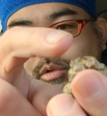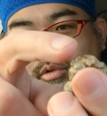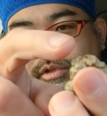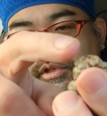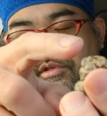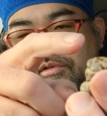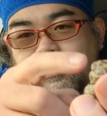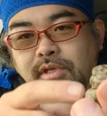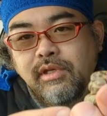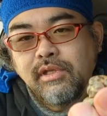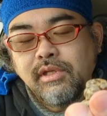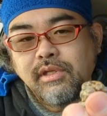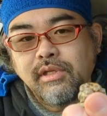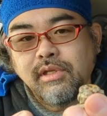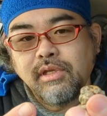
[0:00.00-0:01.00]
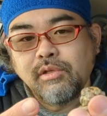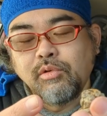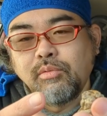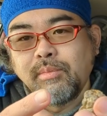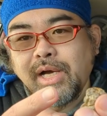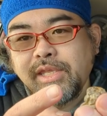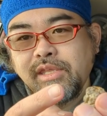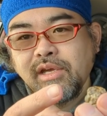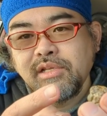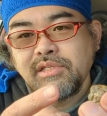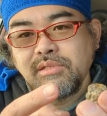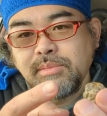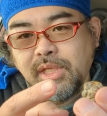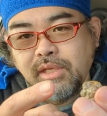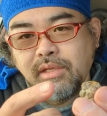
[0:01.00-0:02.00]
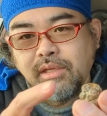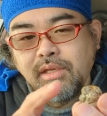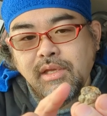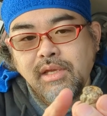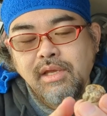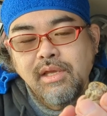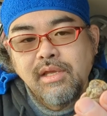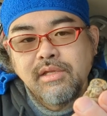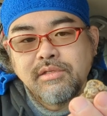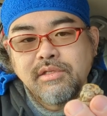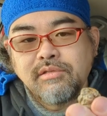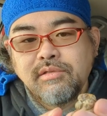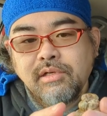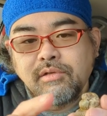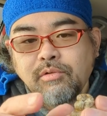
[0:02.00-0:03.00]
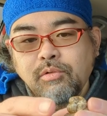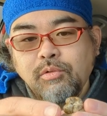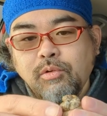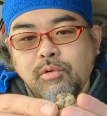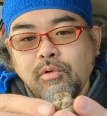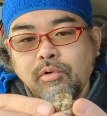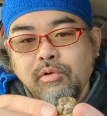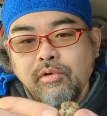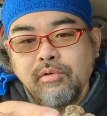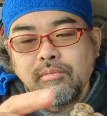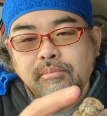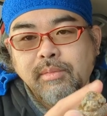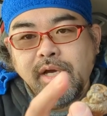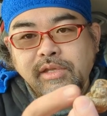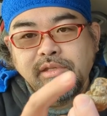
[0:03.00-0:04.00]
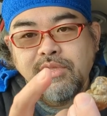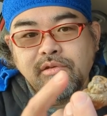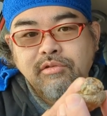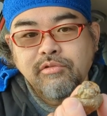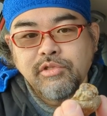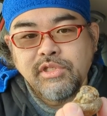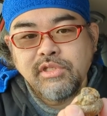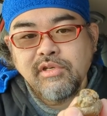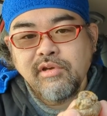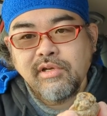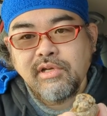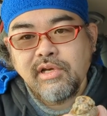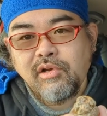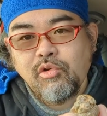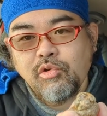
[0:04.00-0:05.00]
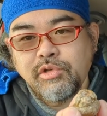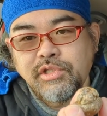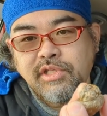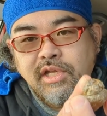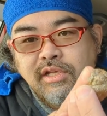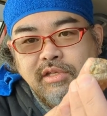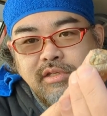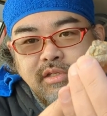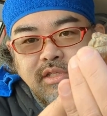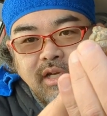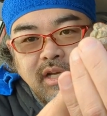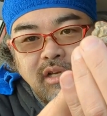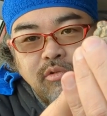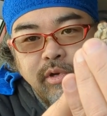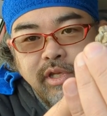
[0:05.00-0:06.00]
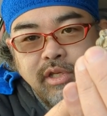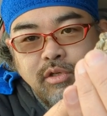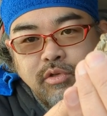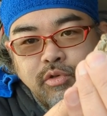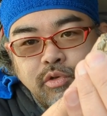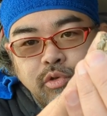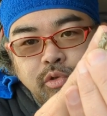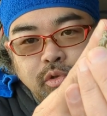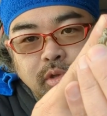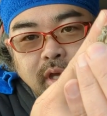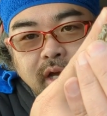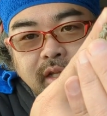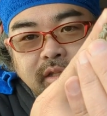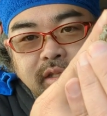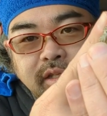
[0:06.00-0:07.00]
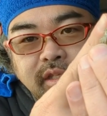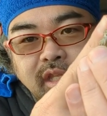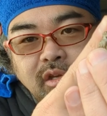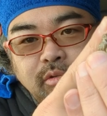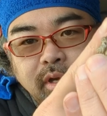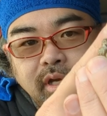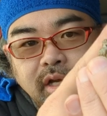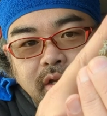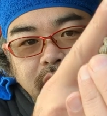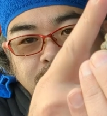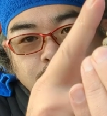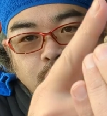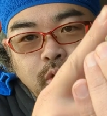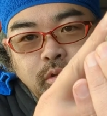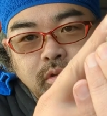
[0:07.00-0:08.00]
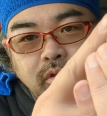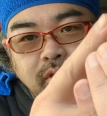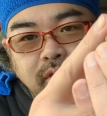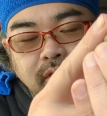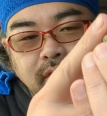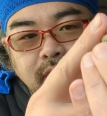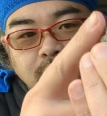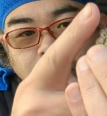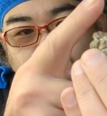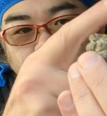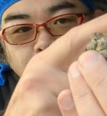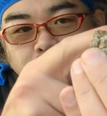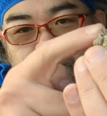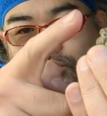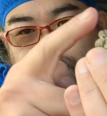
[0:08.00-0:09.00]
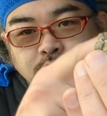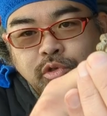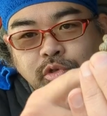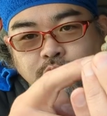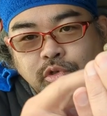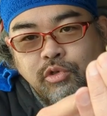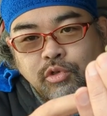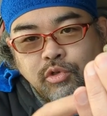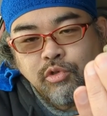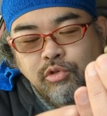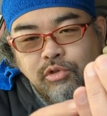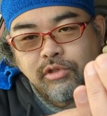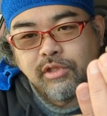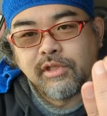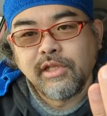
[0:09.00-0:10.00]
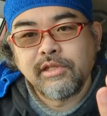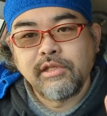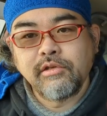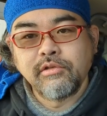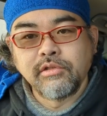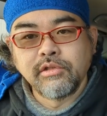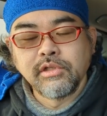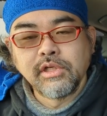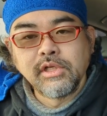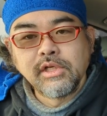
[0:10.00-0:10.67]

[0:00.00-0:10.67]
こにですね、えー、あの巻き始め実はこの巻いてる内側からこう下下から上にギューって上がってきて上からひょろっとこうぐるぐるぐるぐるってなってくる